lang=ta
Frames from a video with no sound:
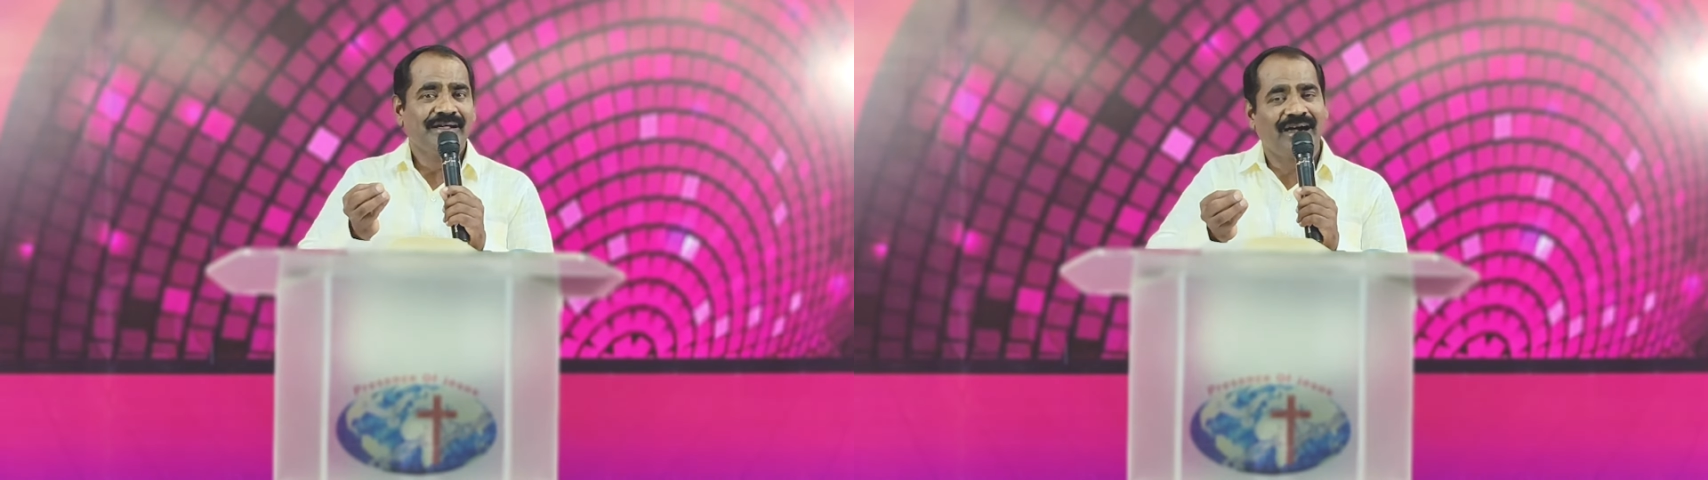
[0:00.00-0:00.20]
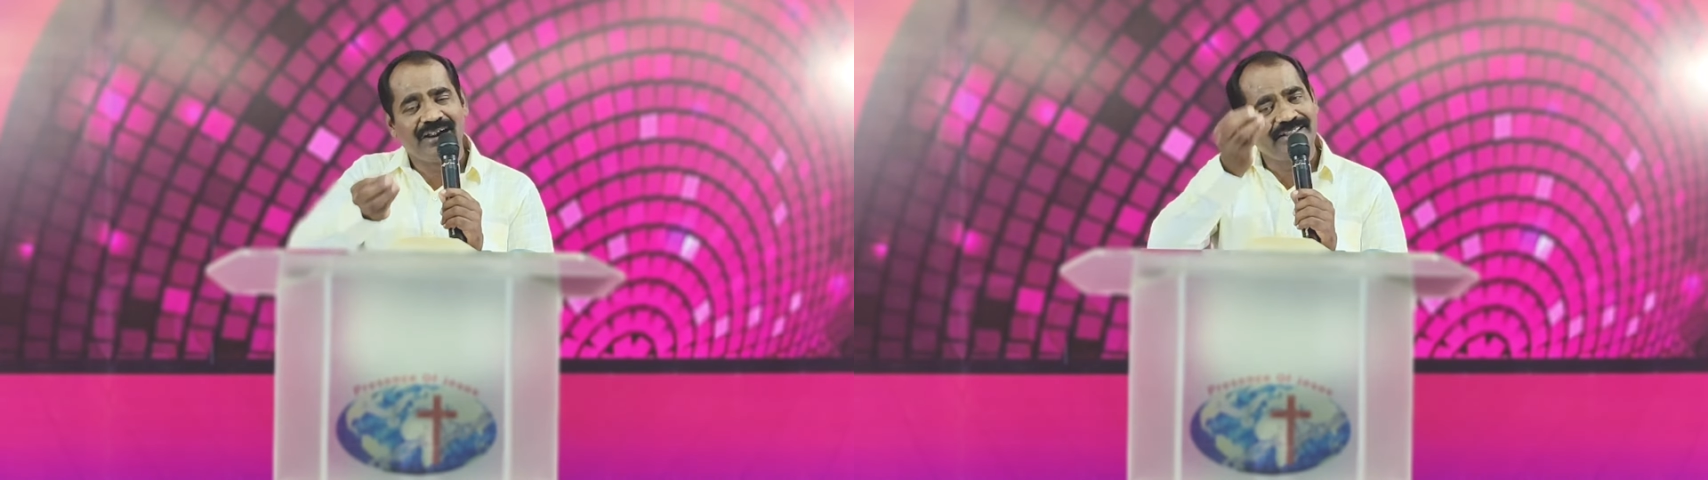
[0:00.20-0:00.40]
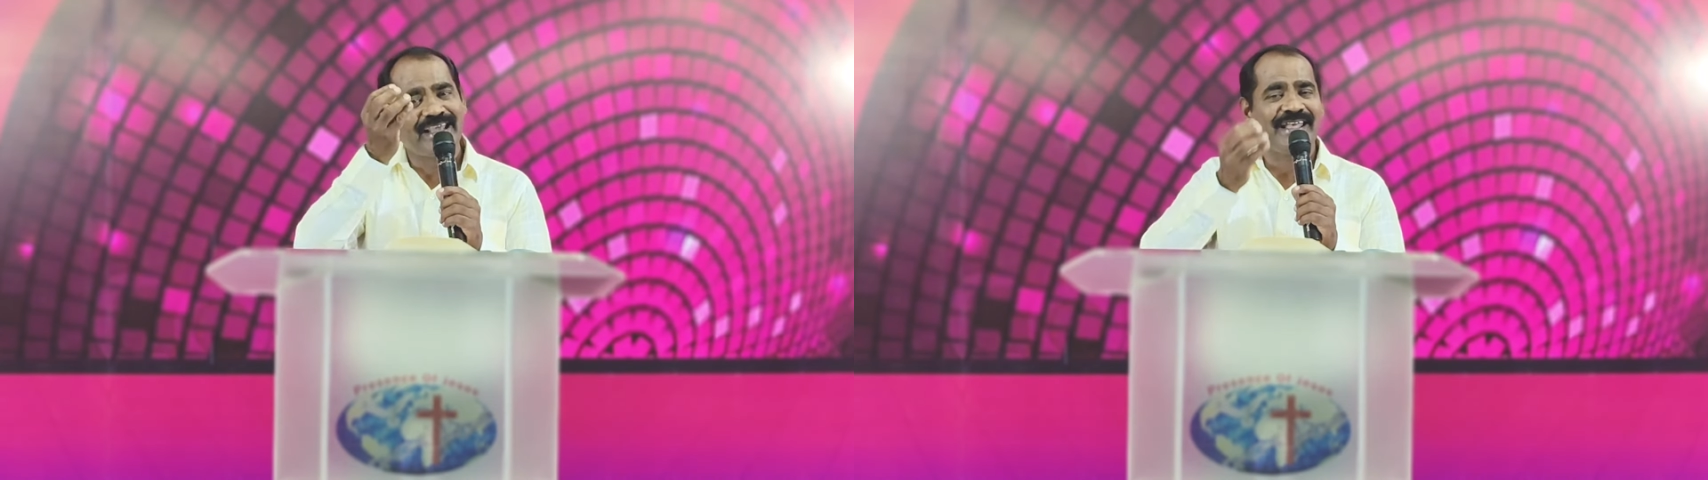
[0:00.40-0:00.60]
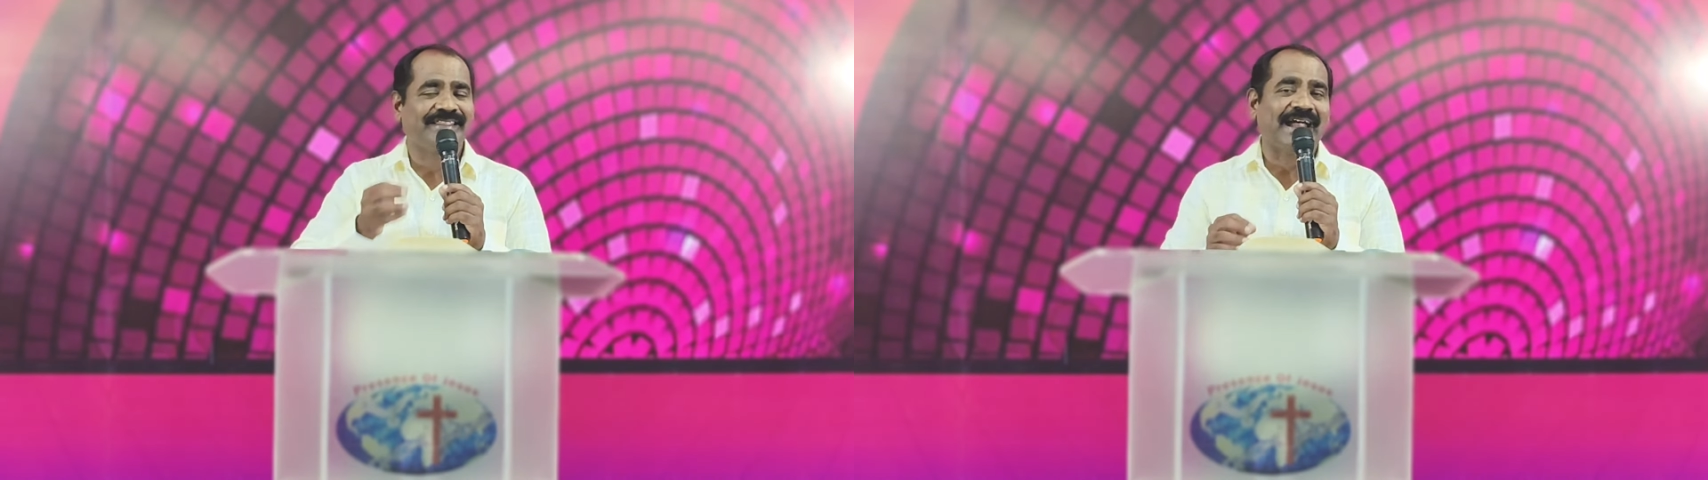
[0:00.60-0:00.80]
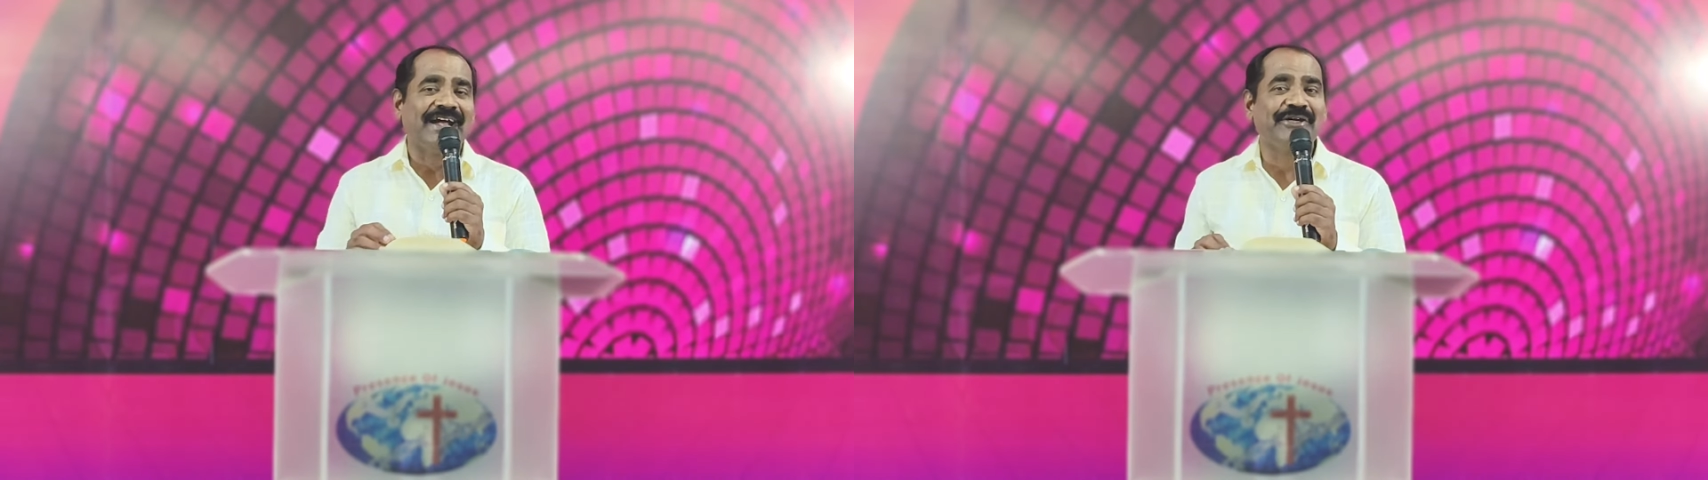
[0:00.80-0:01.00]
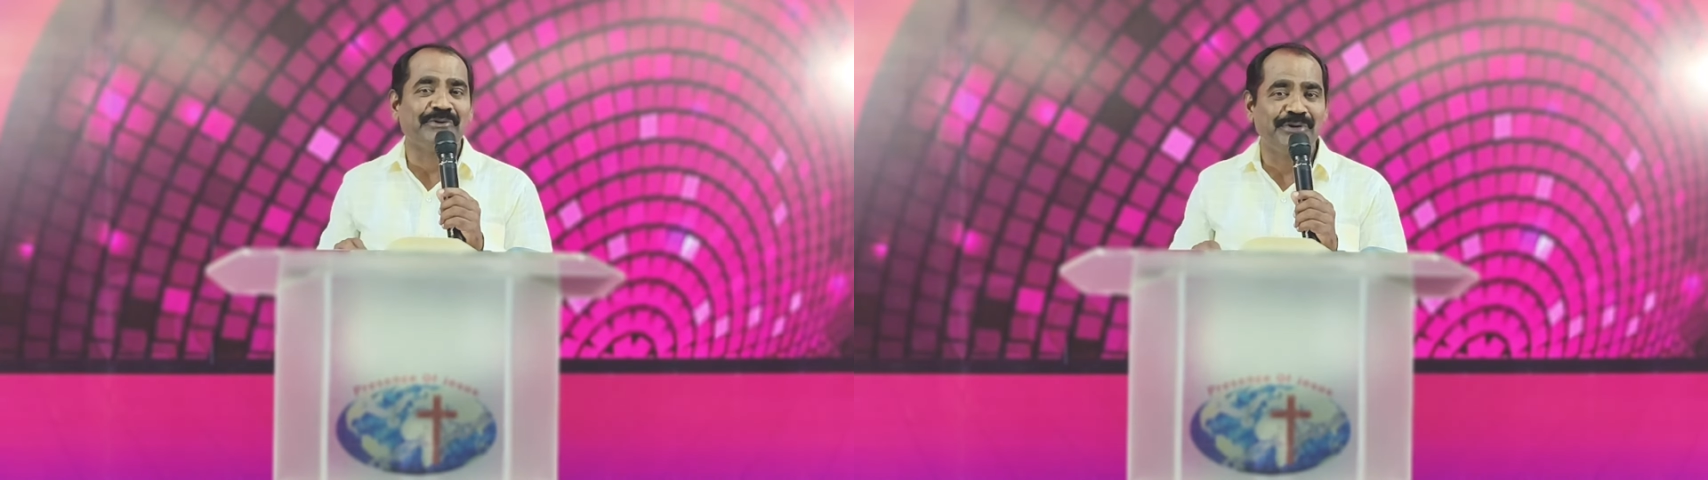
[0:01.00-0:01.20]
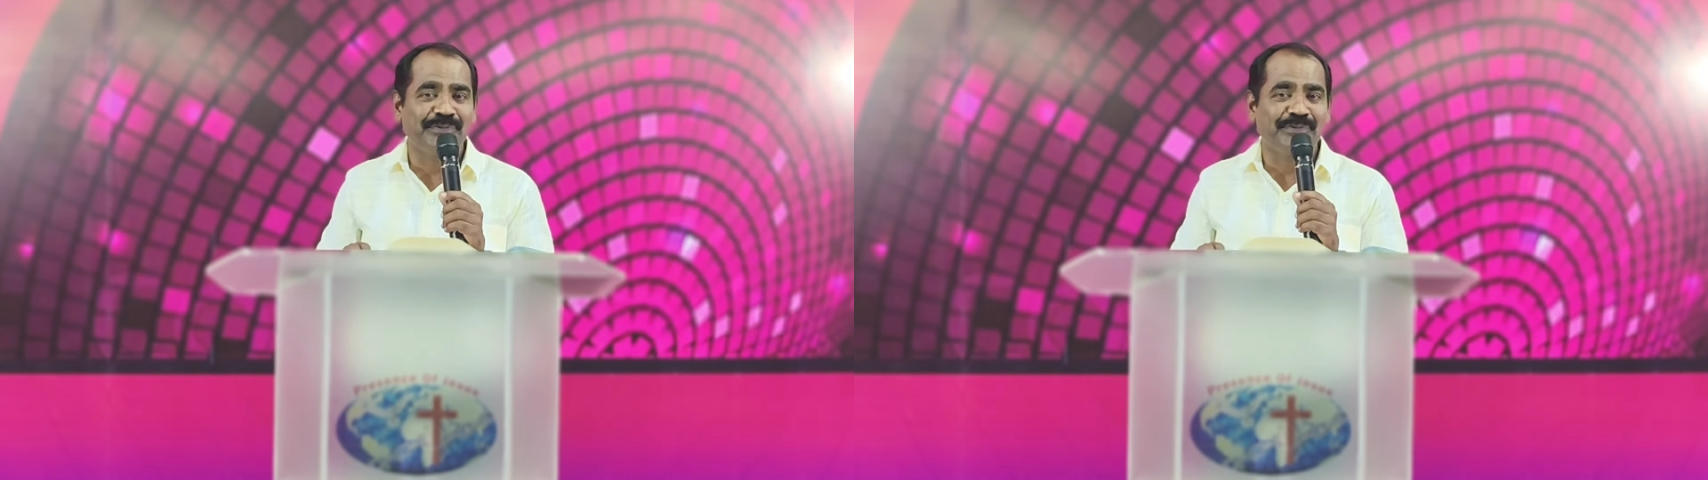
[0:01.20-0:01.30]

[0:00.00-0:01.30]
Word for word: கழுதையை தேடிக்கொண்டு